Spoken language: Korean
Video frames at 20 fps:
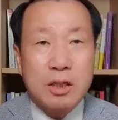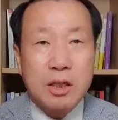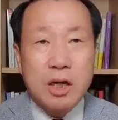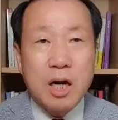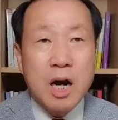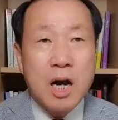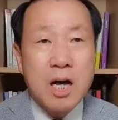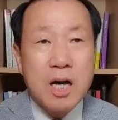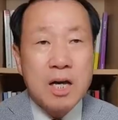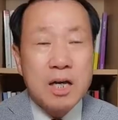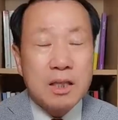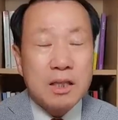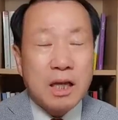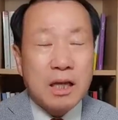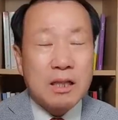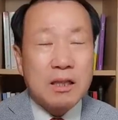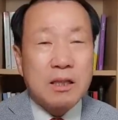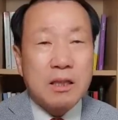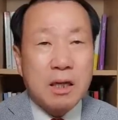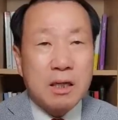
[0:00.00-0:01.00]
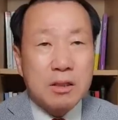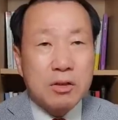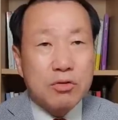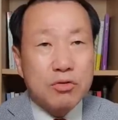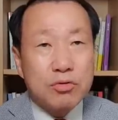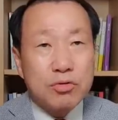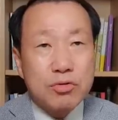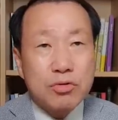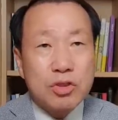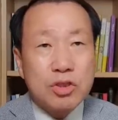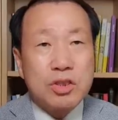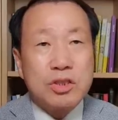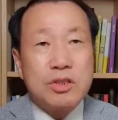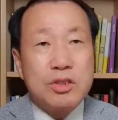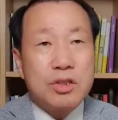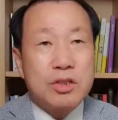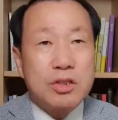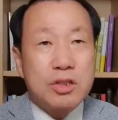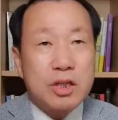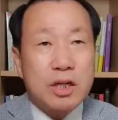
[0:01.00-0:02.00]
그러니까 다탄두
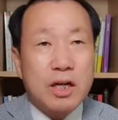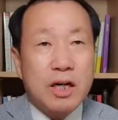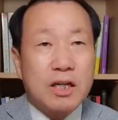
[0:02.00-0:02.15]
신형